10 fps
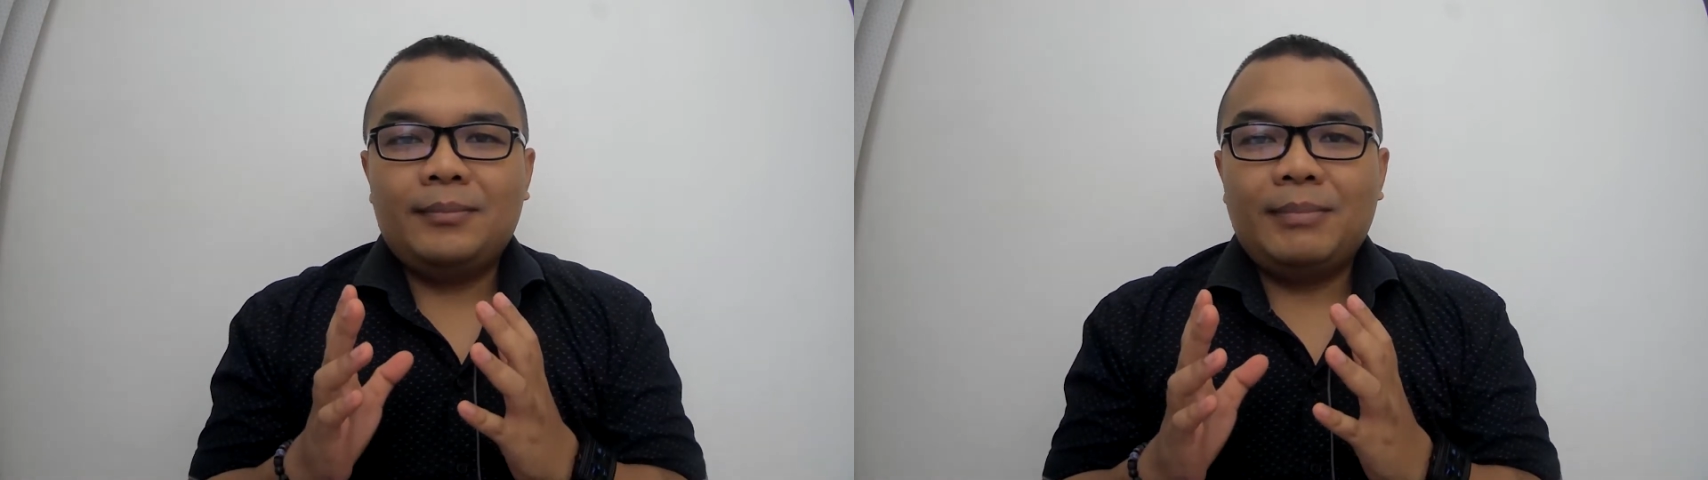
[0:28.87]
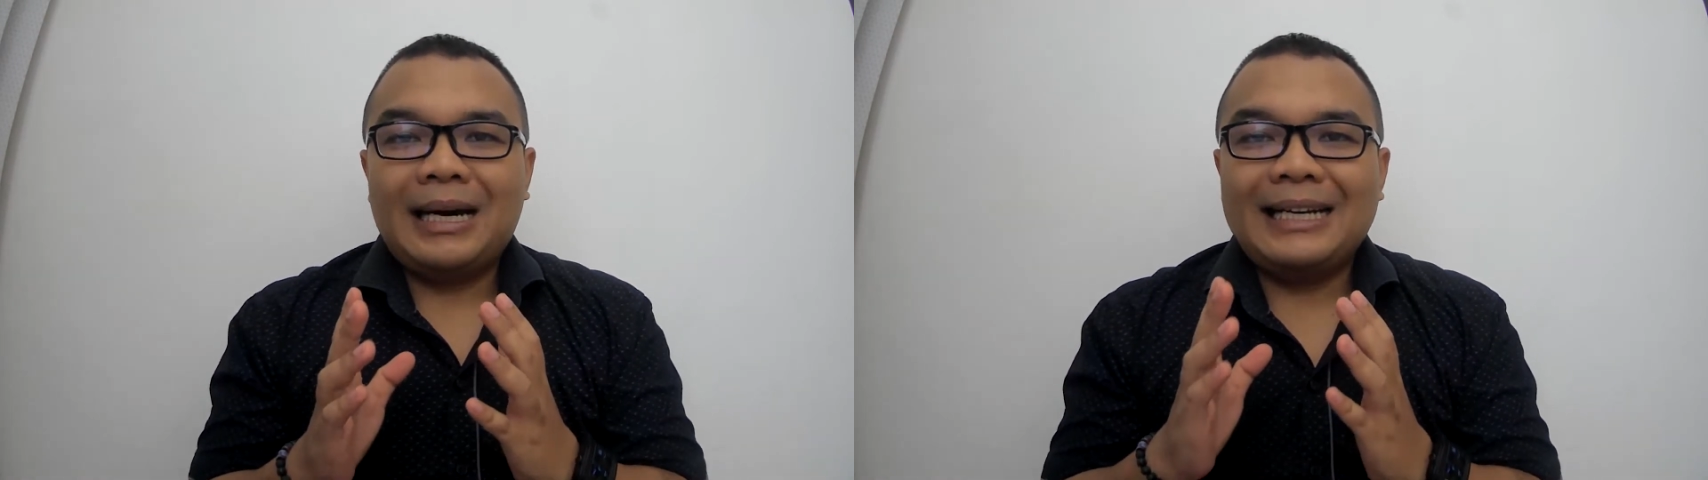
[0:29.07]

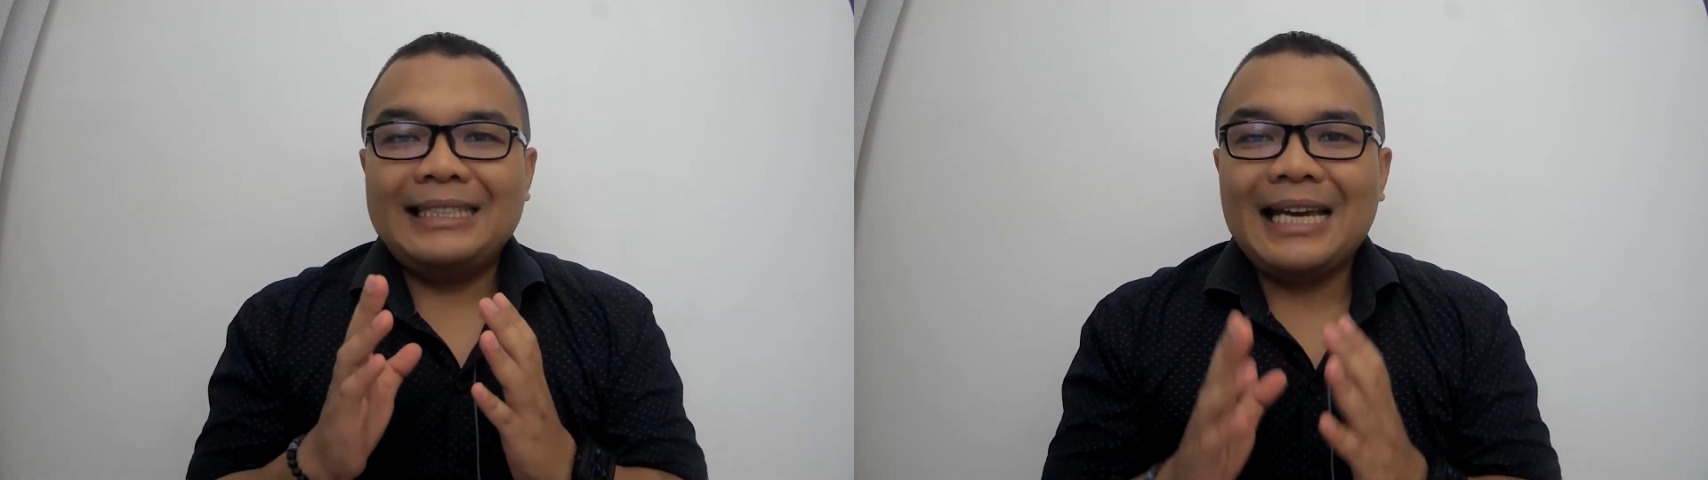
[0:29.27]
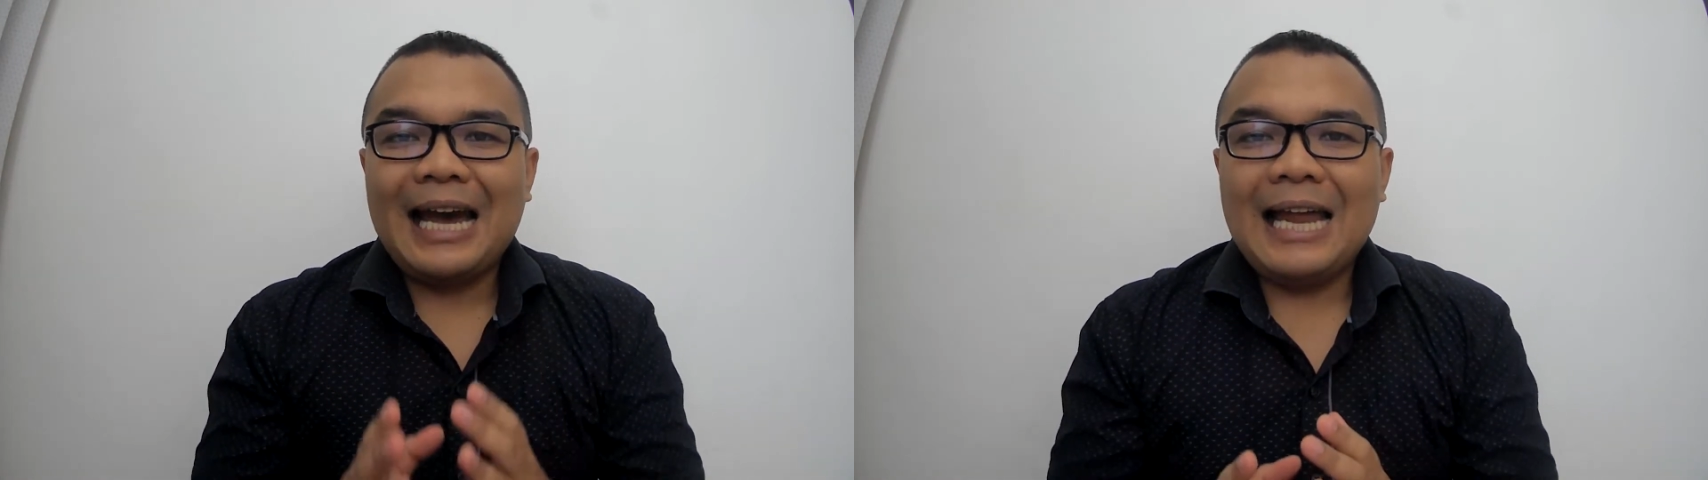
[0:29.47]

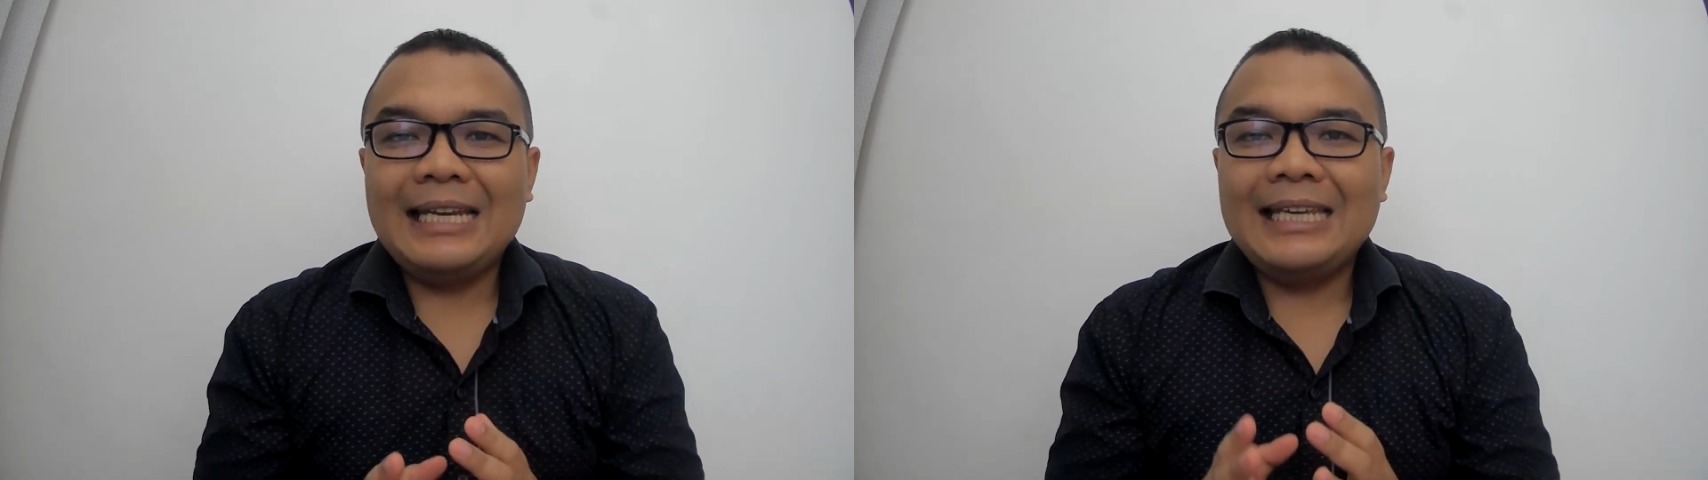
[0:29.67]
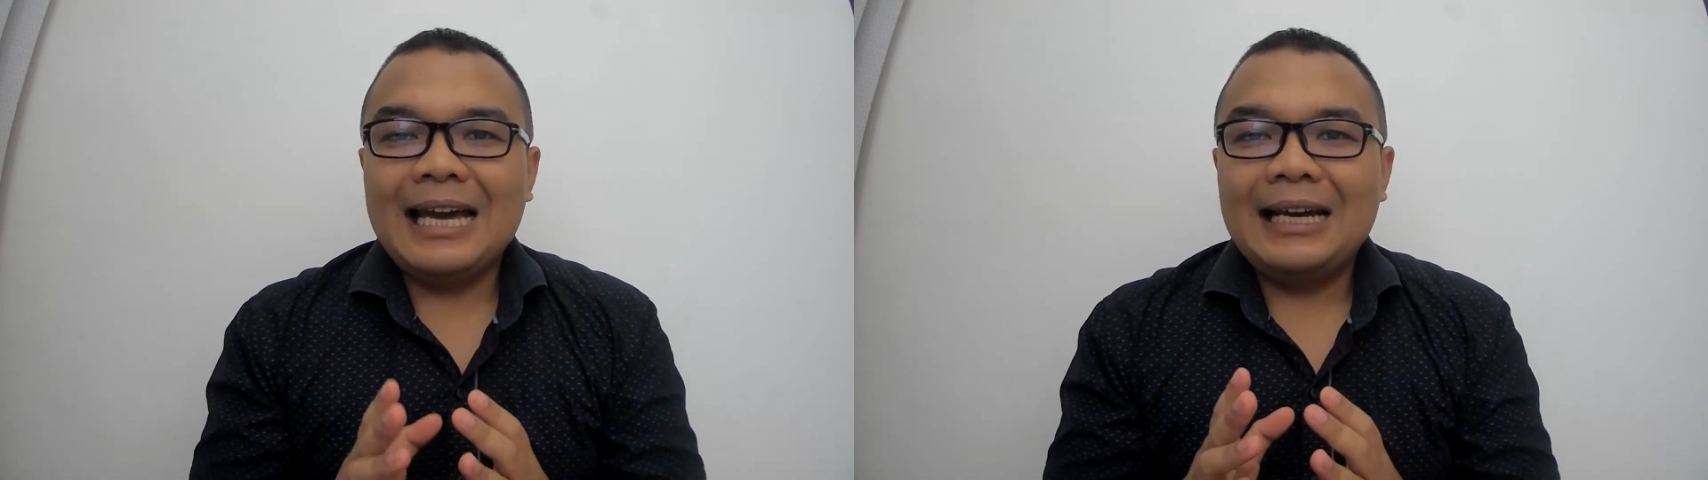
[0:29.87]
pekerjaan
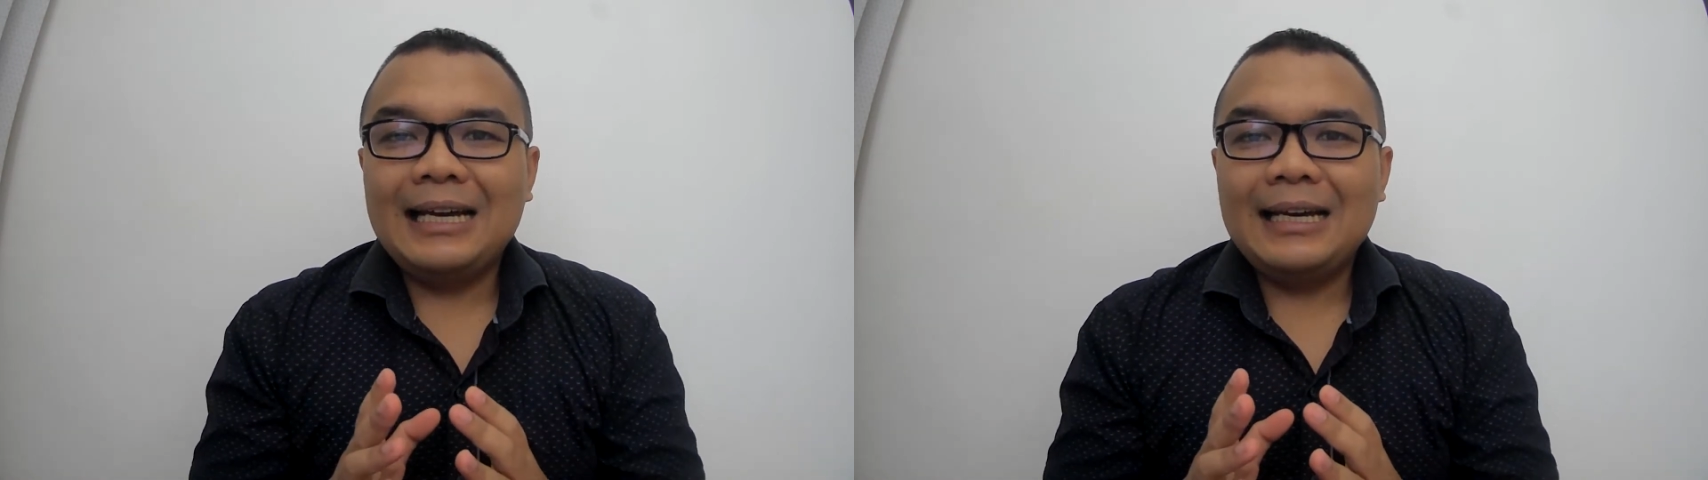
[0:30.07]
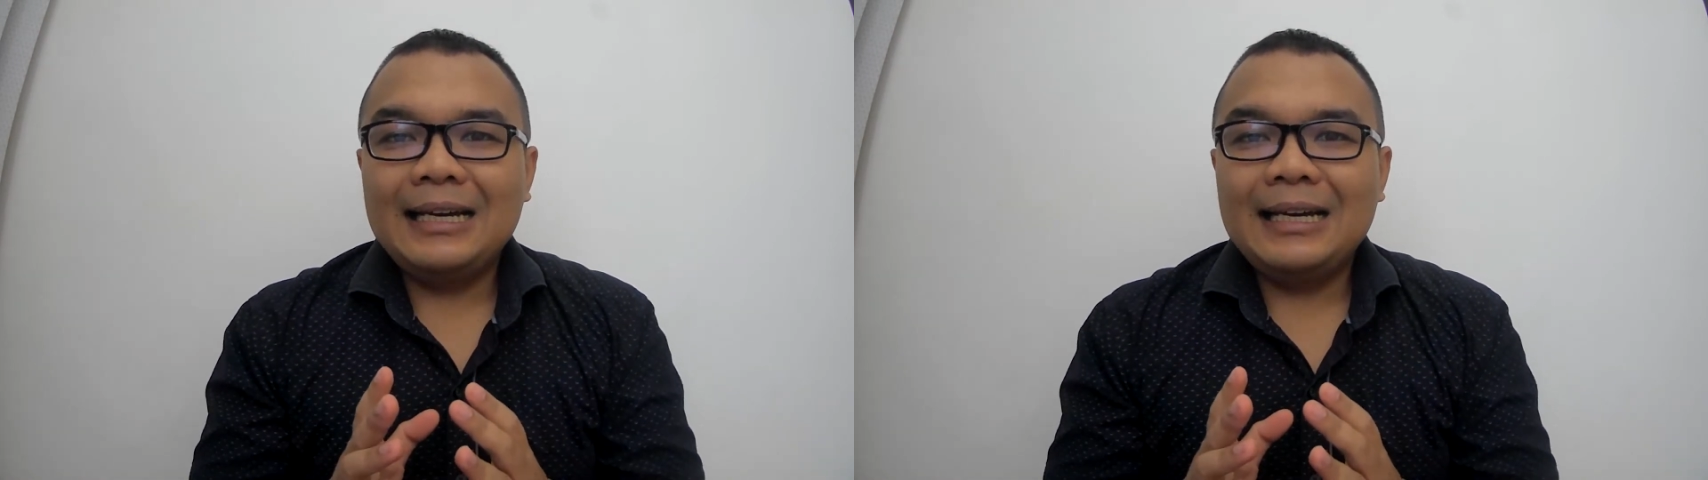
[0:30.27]
yang